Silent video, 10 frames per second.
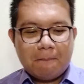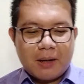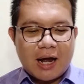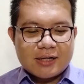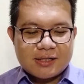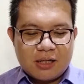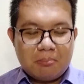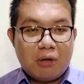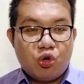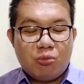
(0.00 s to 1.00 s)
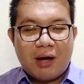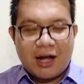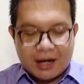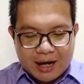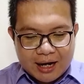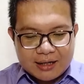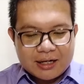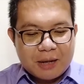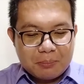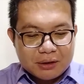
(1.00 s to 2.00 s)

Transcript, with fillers: berhasil mengubahkan dan